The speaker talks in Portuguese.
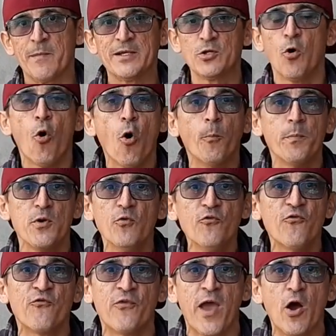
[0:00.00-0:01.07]
Mas eu rompi um
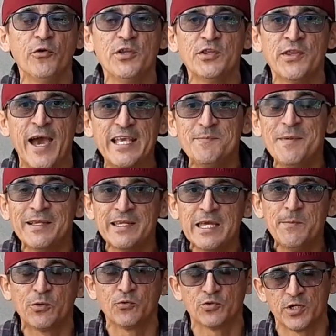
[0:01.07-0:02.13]
ferro de 10
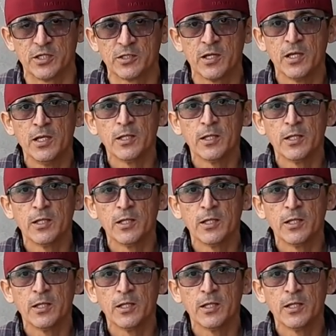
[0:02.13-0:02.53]
milímetros, gente.